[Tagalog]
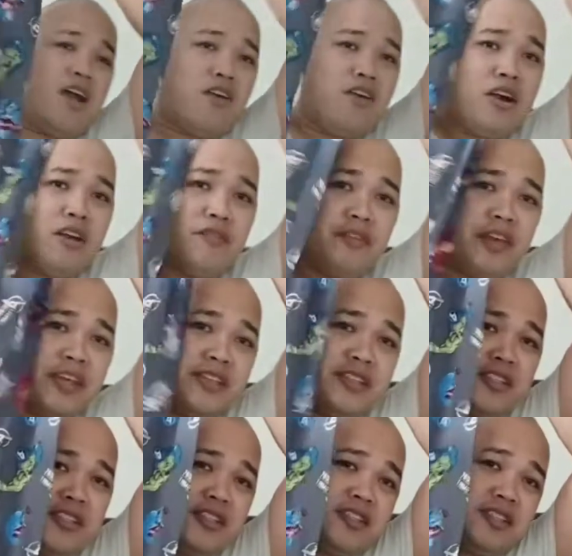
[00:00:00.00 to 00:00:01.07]
akong
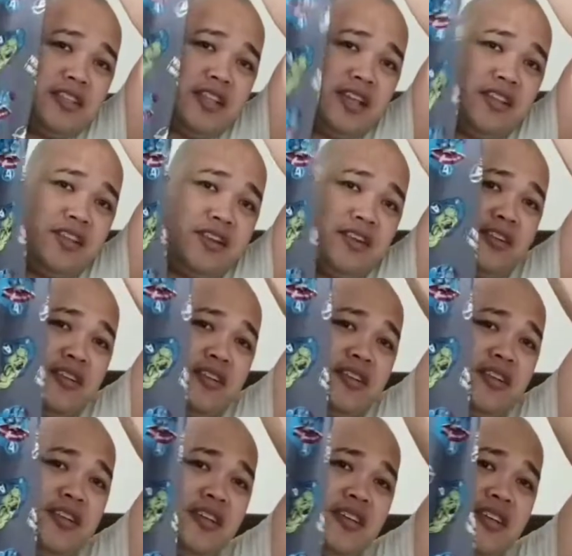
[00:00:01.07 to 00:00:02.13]
Avengers. Ito.
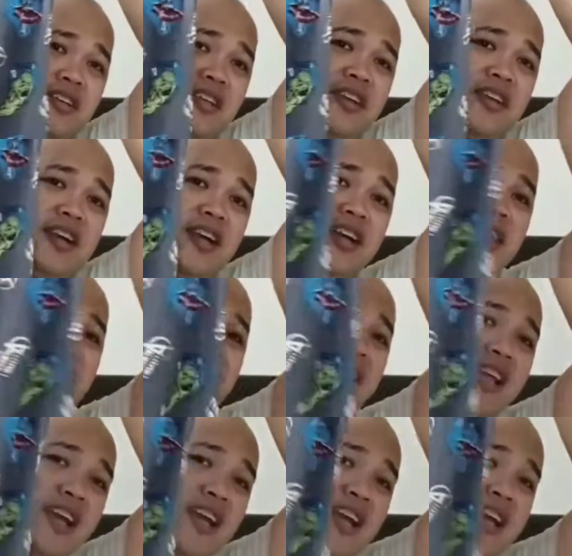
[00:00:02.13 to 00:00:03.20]
Ang
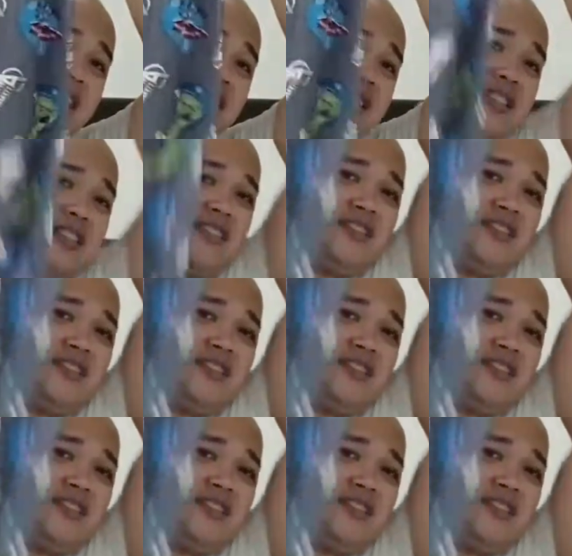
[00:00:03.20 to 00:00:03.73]
ganda guys. So,